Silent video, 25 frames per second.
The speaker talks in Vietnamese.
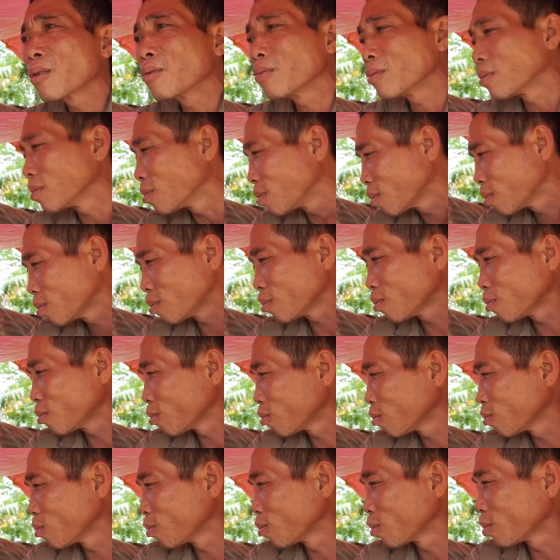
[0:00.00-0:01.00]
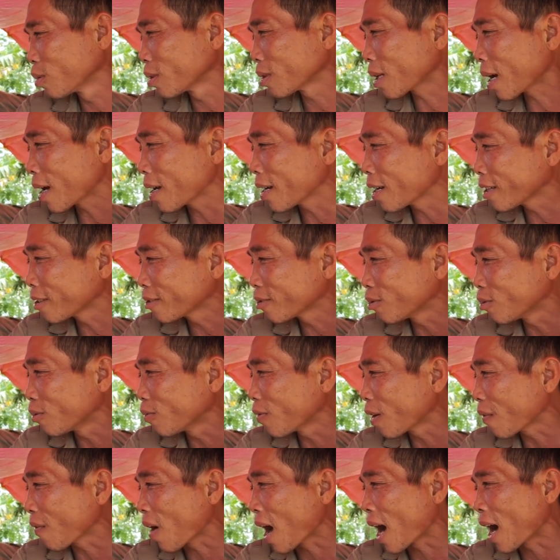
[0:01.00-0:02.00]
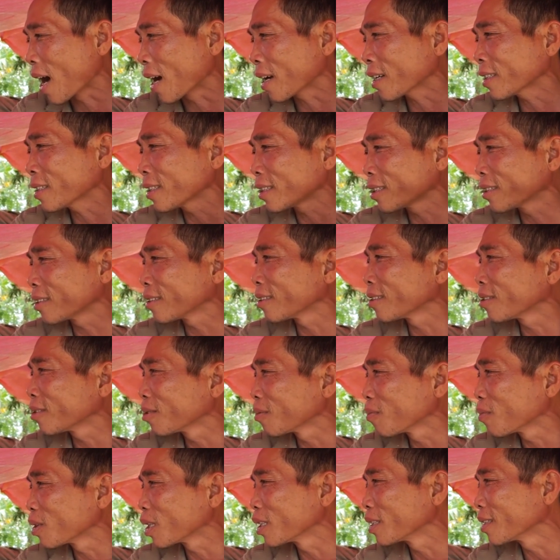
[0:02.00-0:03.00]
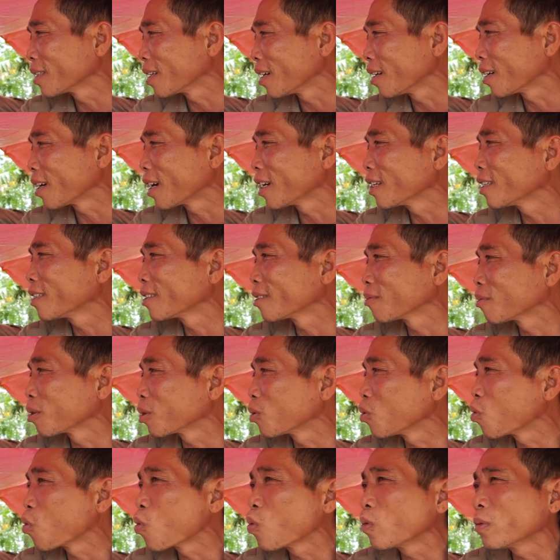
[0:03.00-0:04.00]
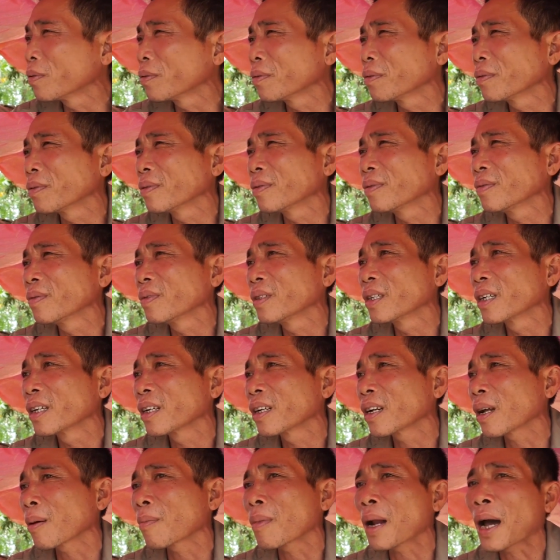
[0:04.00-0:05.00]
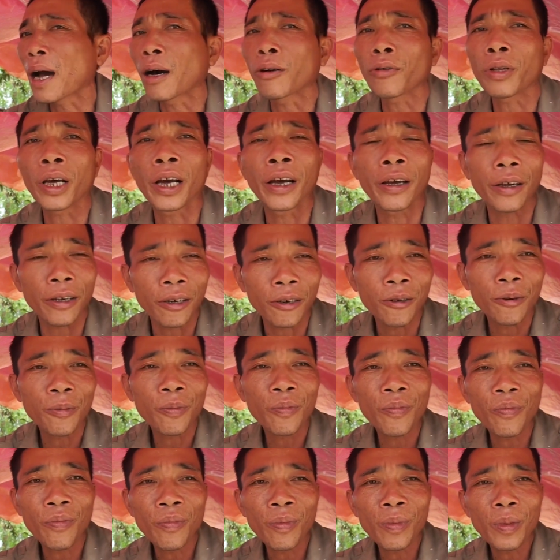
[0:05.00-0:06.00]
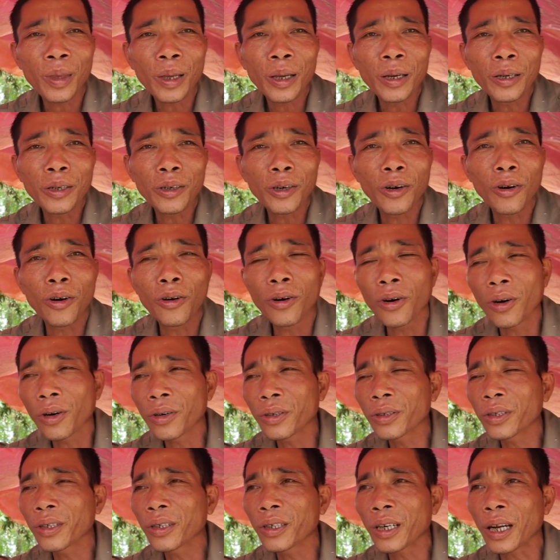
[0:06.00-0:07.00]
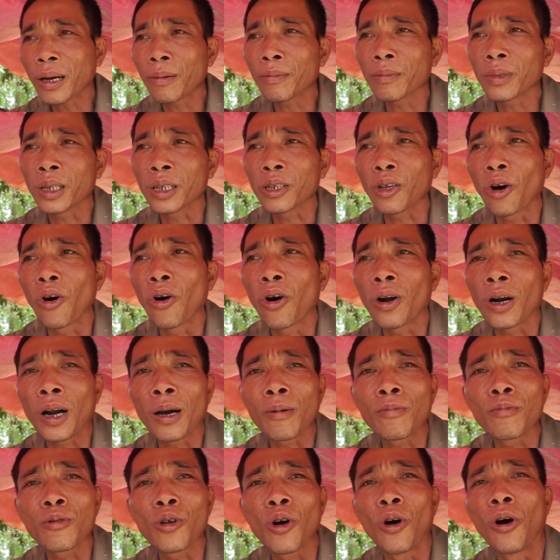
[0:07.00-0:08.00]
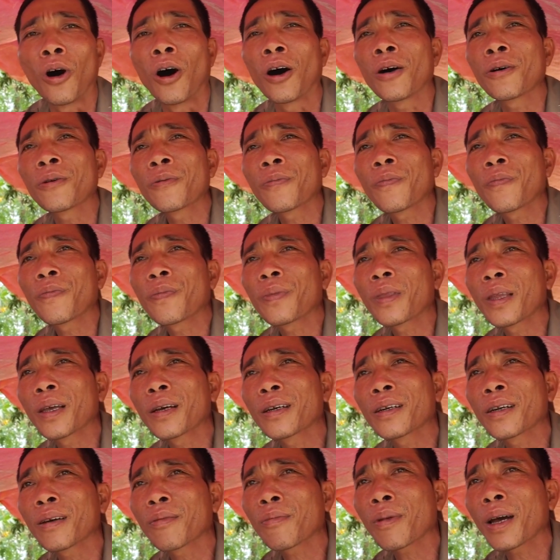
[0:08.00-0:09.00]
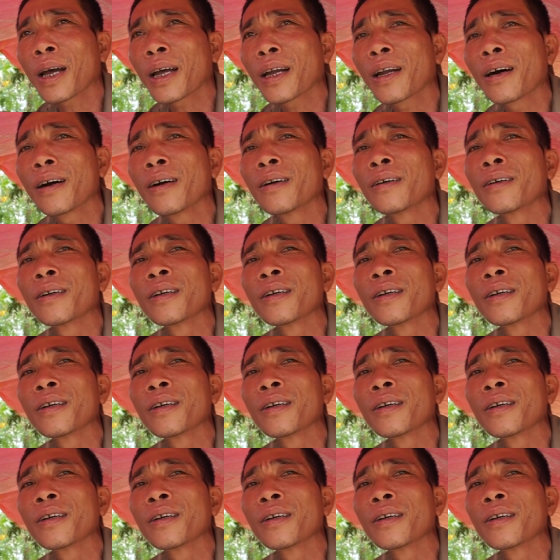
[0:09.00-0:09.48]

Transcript: cũng thấy cũng vất vả đấy ở đây là cũng năm nào thế có năm thì to năm nhỏ năm nay đỡ